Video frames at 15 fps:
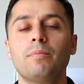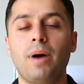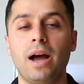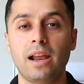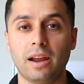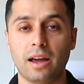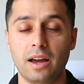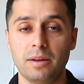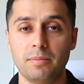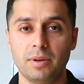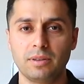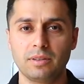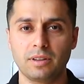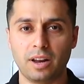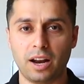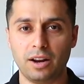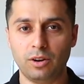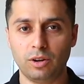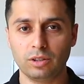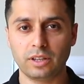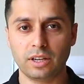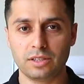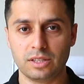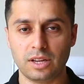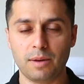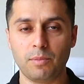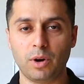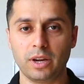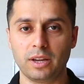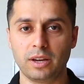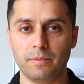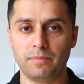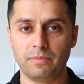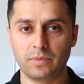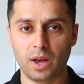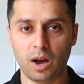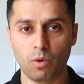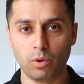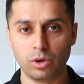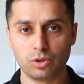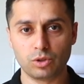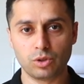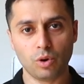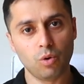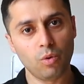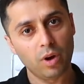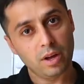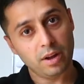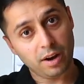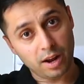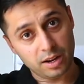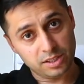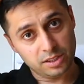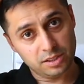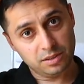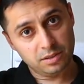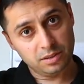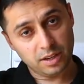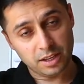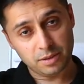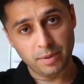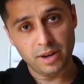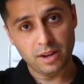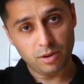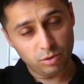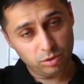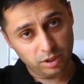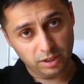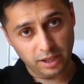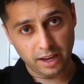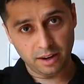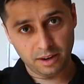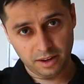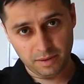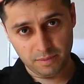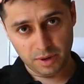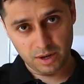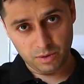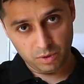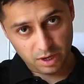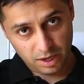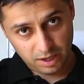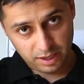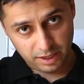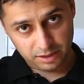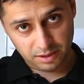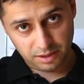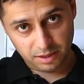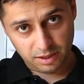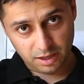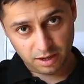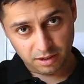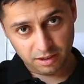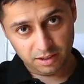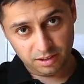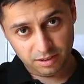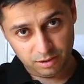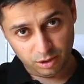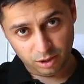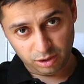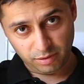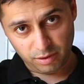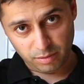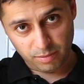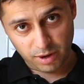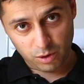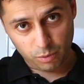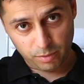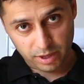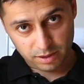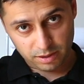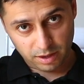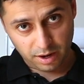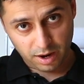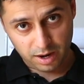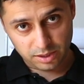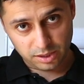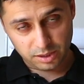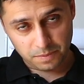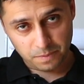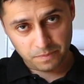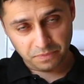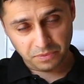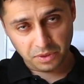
بهاي القائمة راح نحط أجزاء معينة أول جزء هو الرأس أتمنى أنه أنت تحرك همين وياي حتى تقدر تحتفظ بالمعلومات الرأس